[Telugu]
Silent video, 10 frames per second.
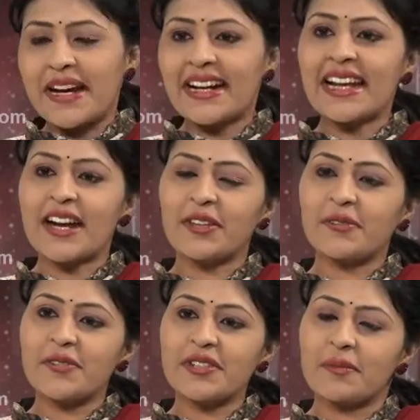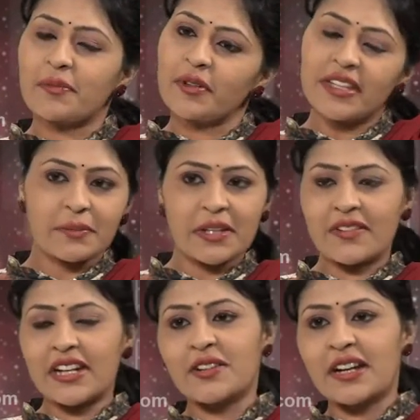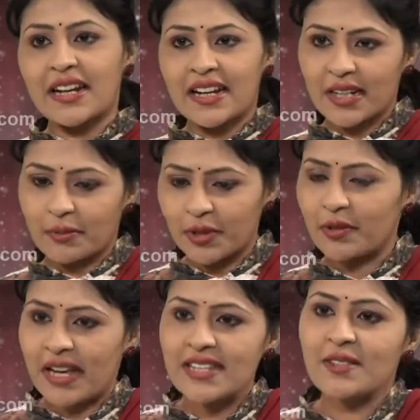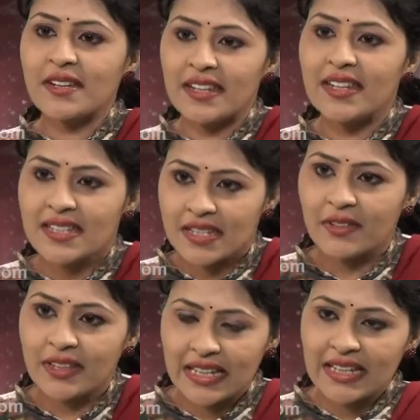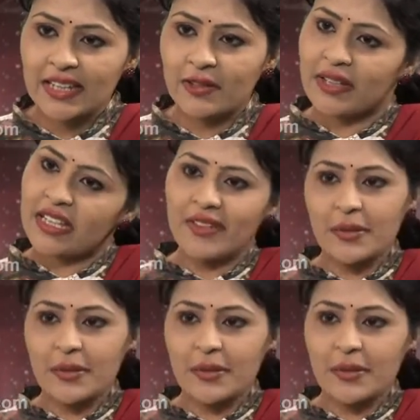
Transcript: భరణి గారితో కూర్చున్నప్పుడు ఇది మీరు వేటూరు గారి కన్నా ముందు రాస్తున్నది శివన్ ఏదైతే ఉందో అది